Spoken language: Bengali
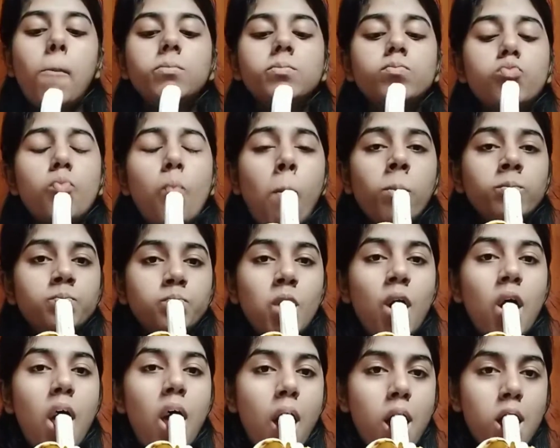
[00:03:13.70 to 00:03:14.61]
কলা
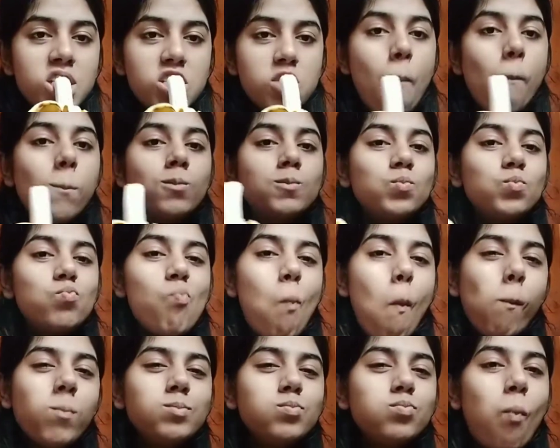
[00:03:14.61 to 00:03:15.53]
আর রুটির কম্বিনেশন
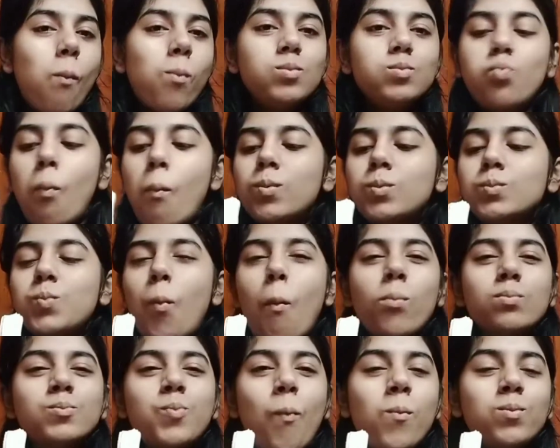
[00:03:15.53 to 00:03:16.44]
আমার বেশ ভালো
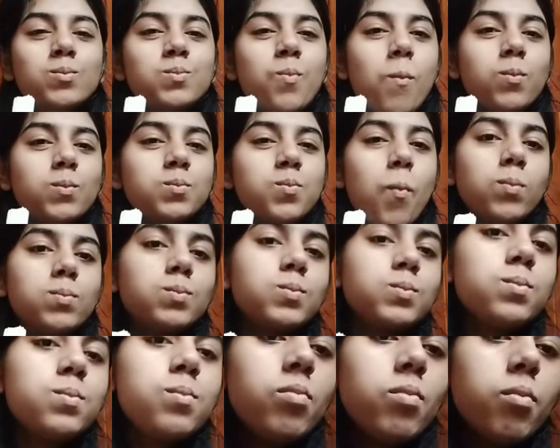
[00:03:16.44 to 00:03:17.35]
লাগে আমি কখনোই
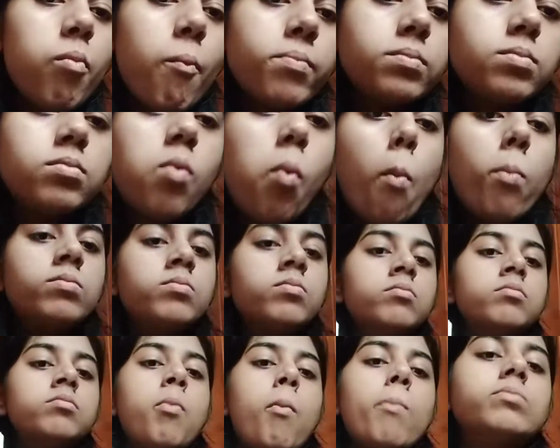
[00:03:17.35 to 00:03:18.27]
না করি না মা
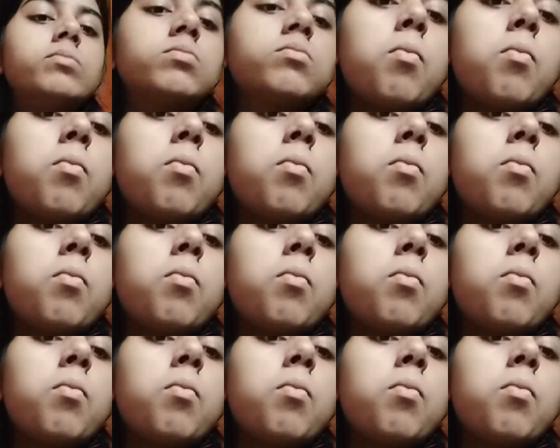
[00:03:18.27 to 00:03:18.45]
যখন খেতে